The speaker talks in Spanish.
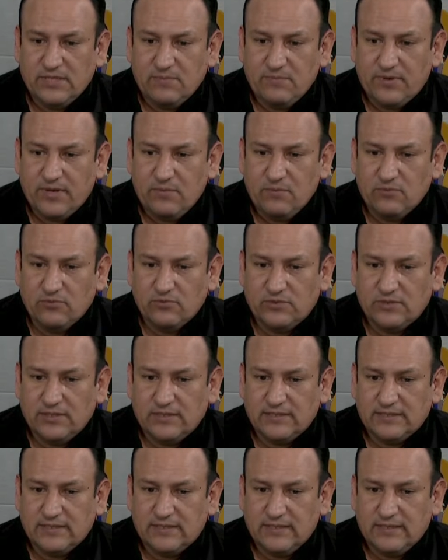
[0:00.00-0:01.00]
siempre hemos
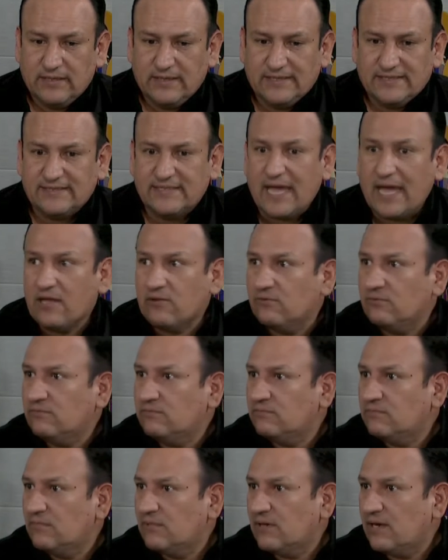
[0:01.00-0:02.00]
este,
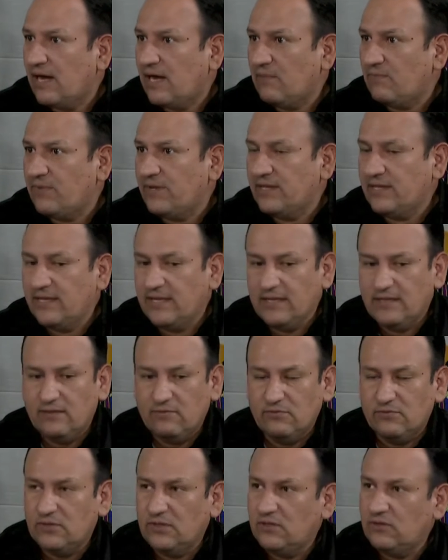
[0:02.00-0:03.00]
estado al
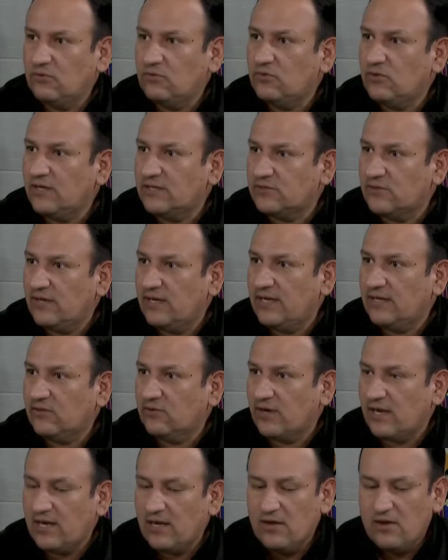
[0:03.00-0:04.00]
pendiente de nuestro Instituto Nacional
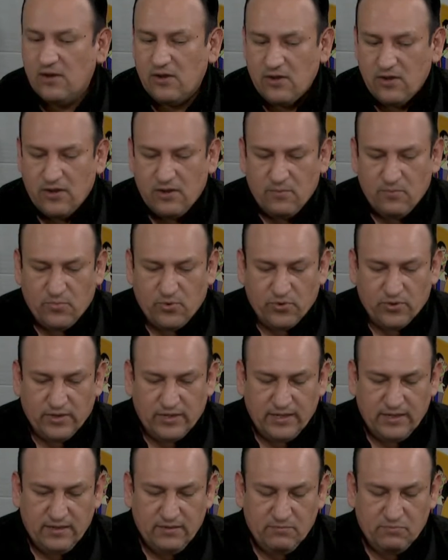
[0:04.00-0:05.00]
Electoral. Participando.
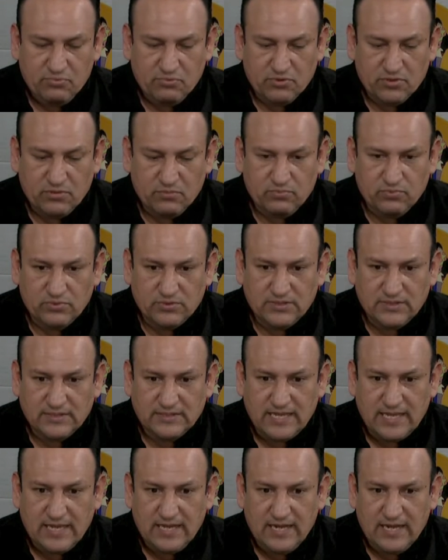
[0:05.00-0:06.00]
¿Por qué? Porque pues
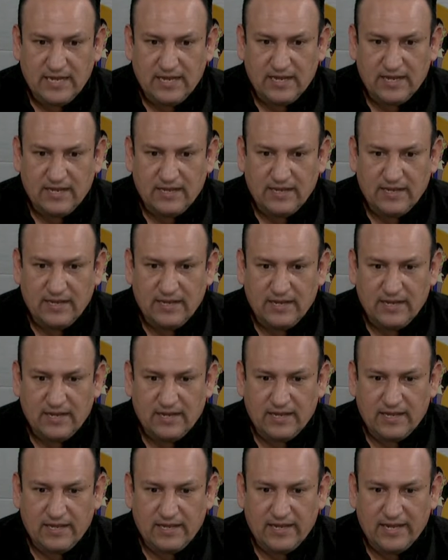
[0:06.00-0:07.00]
está en la, en
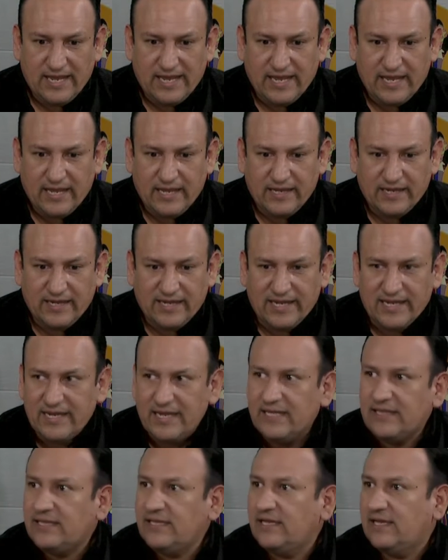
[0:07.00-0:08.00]
la, en la
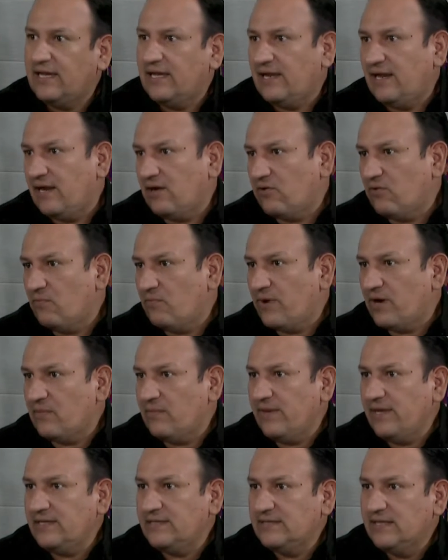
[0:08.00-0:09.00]
genética de la
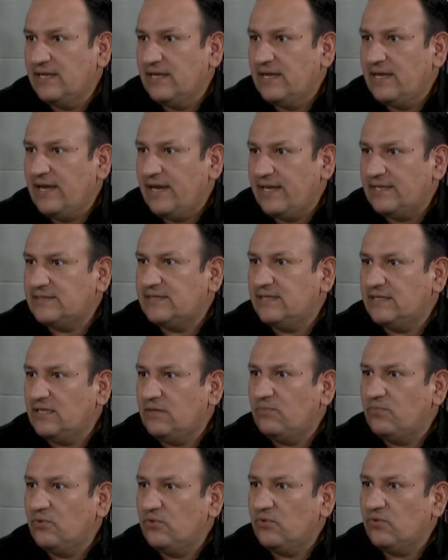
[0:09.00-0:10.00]
Coparmex este
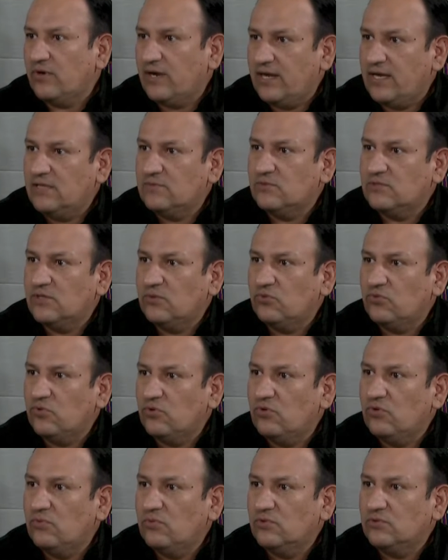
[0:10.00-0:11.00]
tipo de organismos
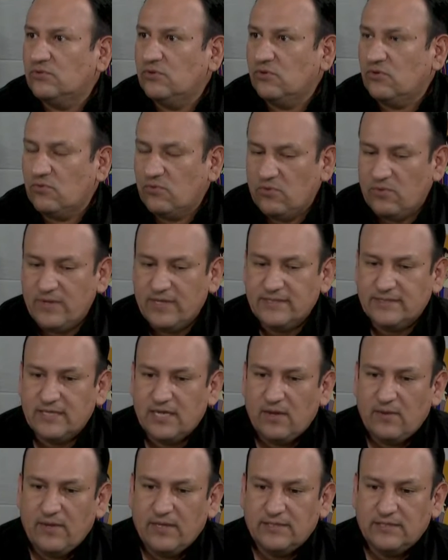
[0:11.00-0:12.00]
autónomos, Como bien
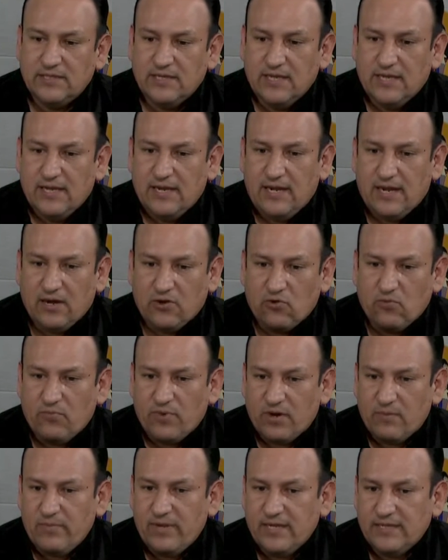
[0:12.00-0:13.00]
sabes, la
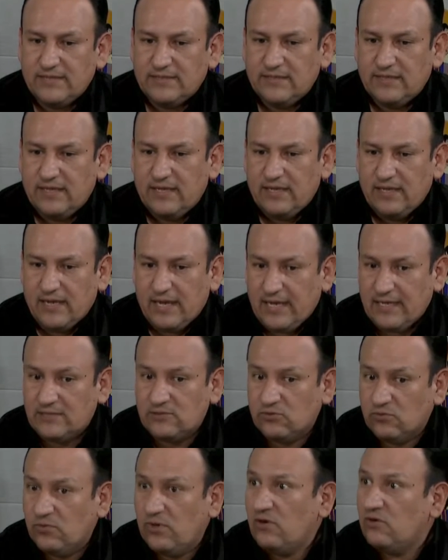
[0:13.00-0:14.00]
Coparmex eh,
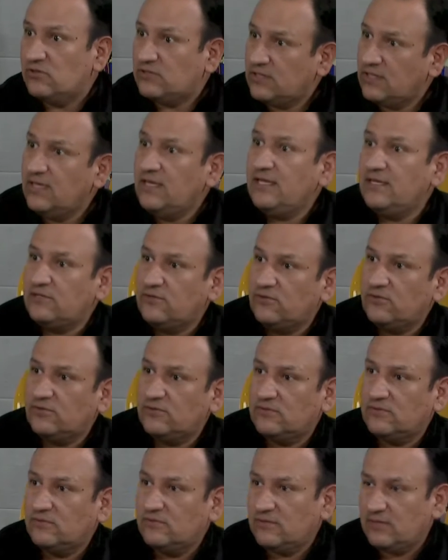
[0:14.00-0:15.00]
estuvo en los
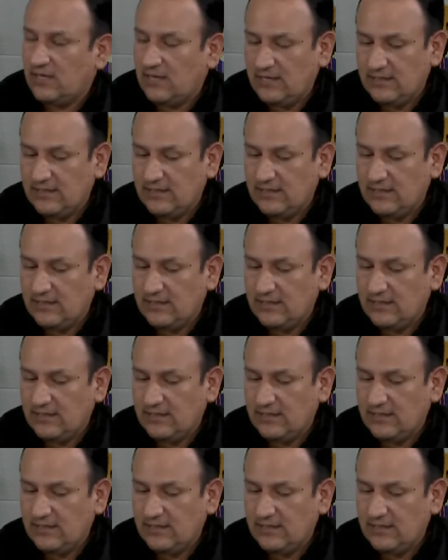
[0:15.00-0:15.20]
inicios